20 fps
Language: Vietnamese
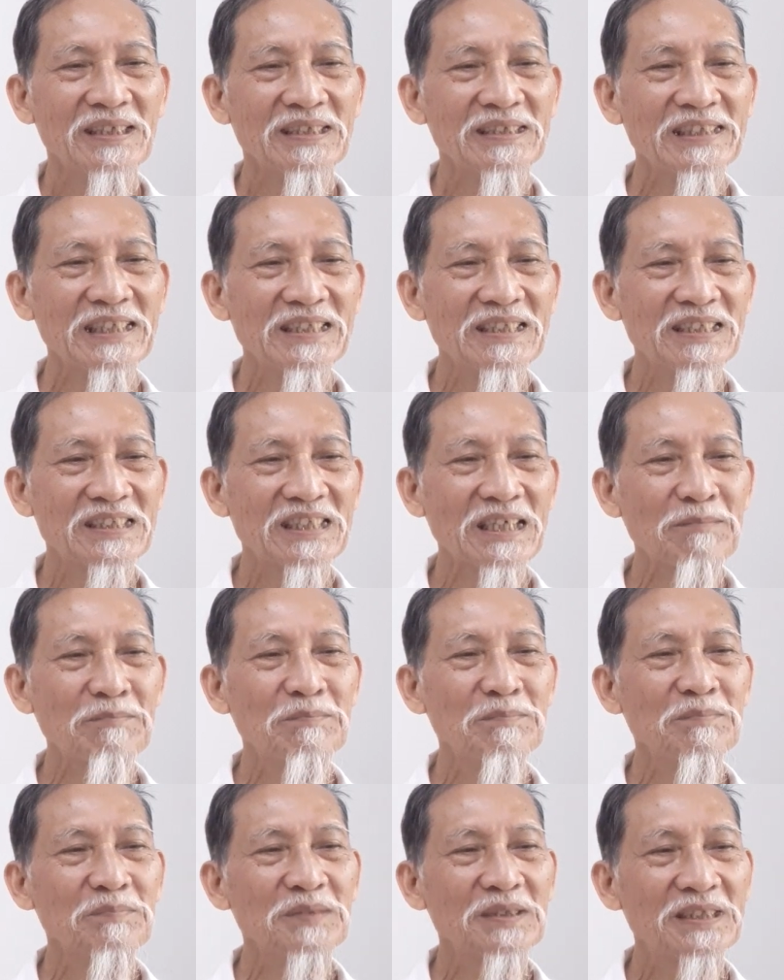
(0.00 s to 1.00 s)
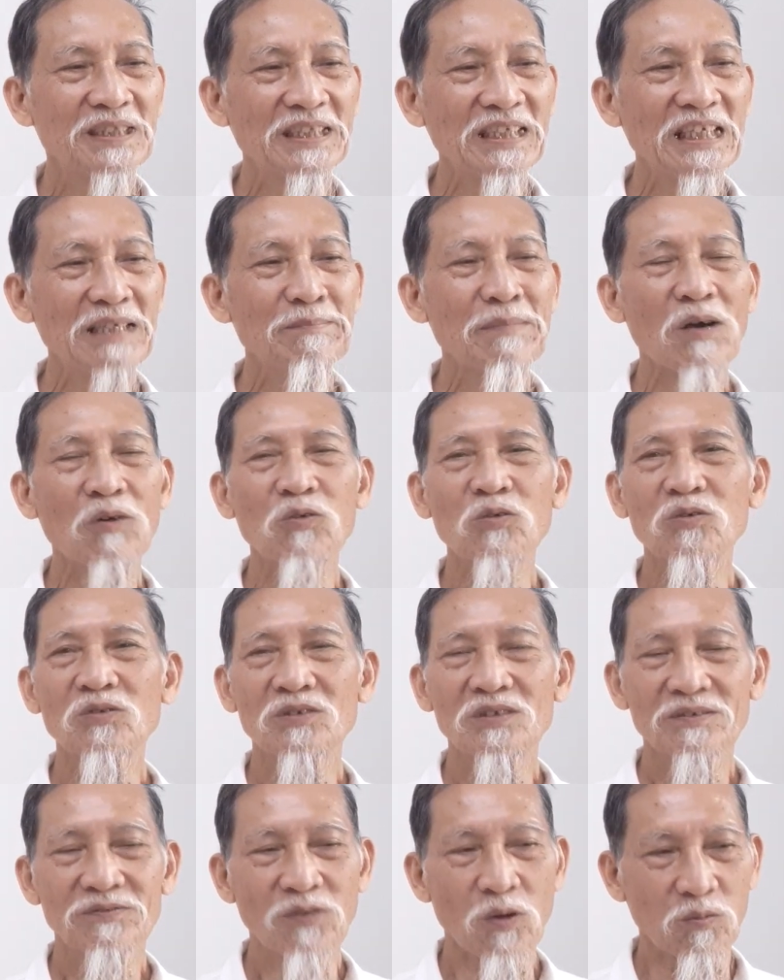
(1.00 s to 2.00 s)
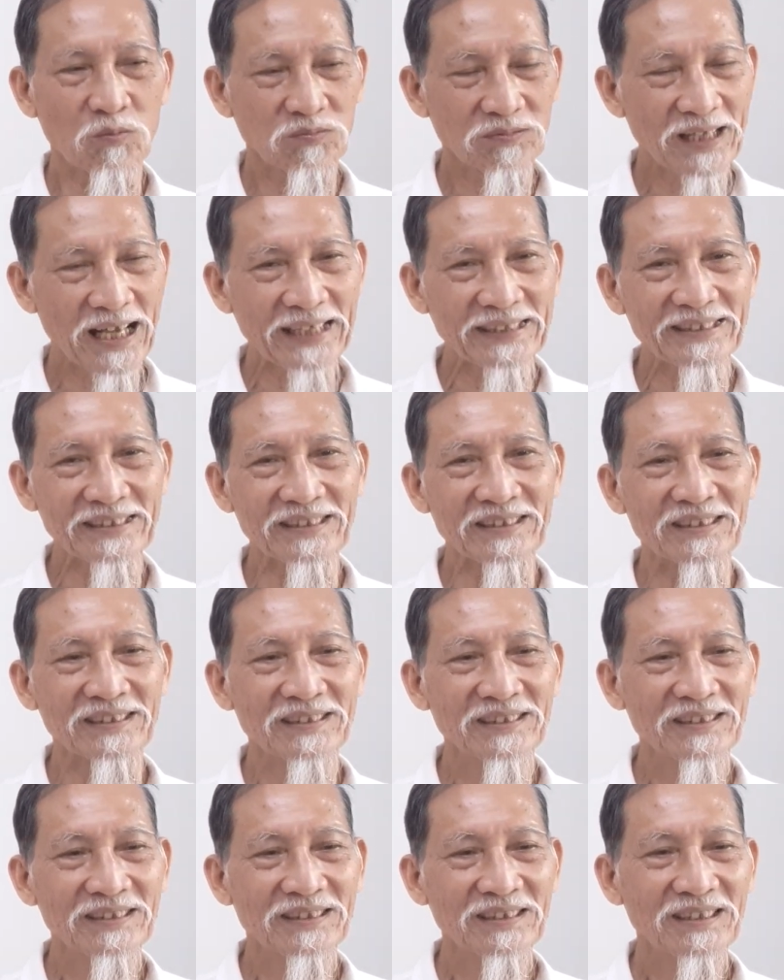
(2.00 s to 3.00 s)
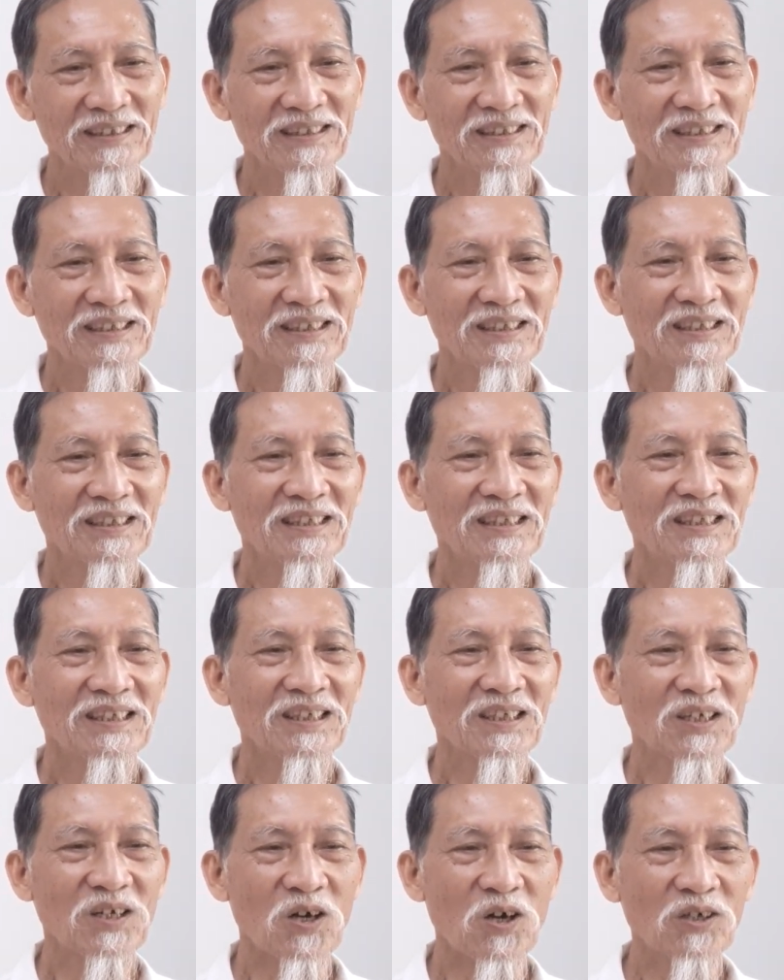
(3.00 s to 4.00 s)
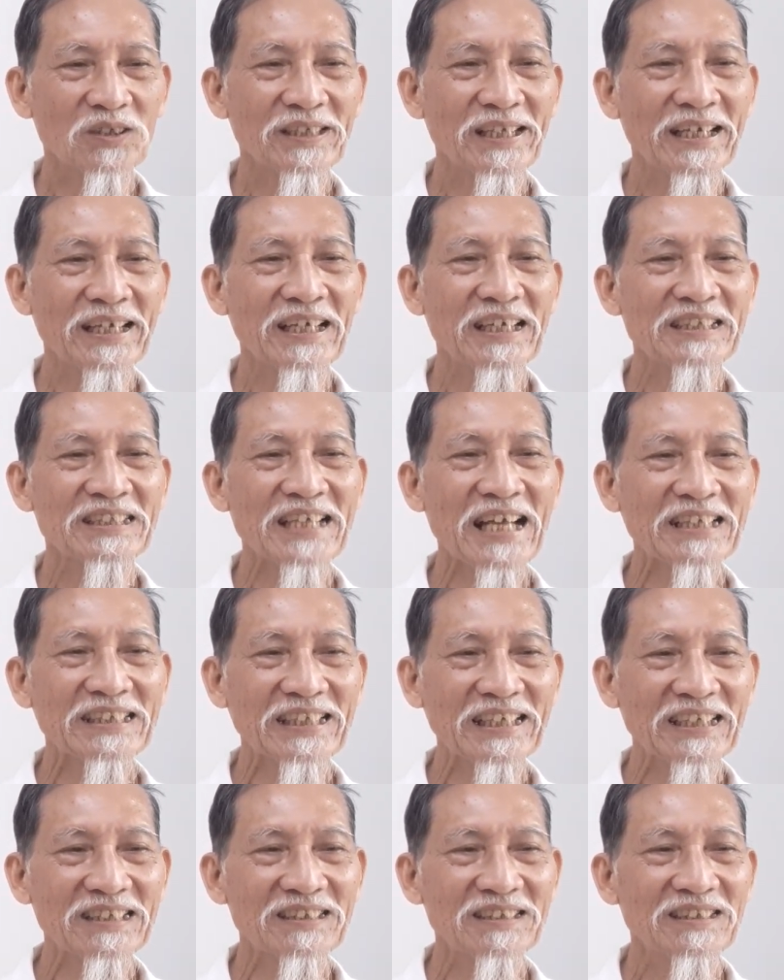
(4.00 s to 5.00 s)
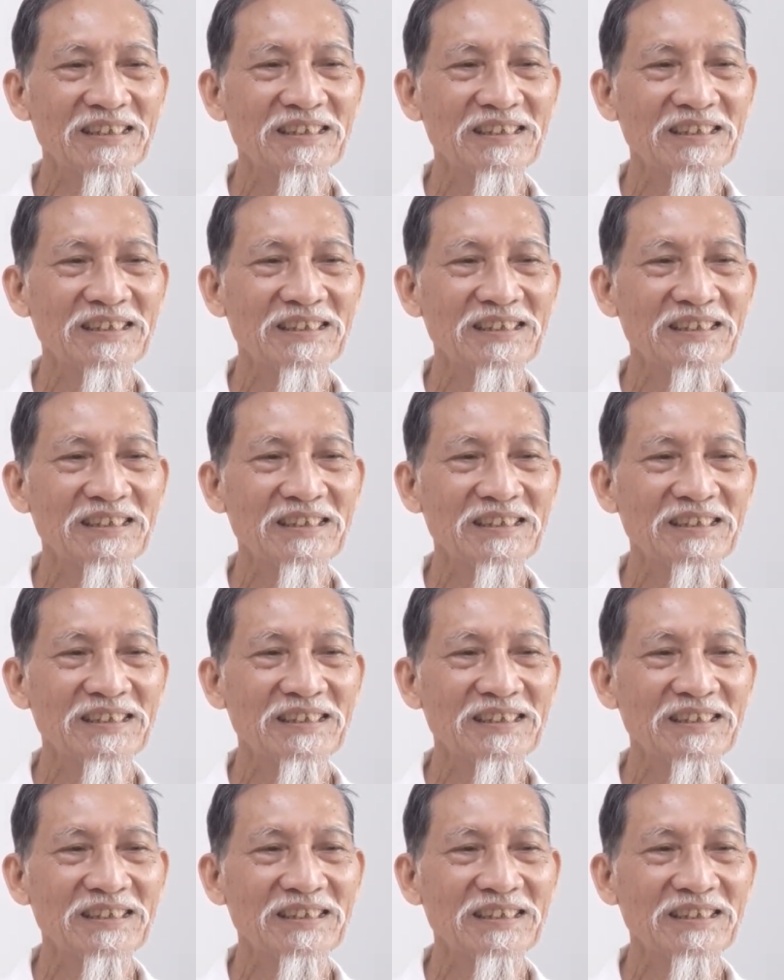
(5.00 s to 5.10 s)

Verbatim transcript: nhân sâm chi mẫu phục thần có tê giác tiết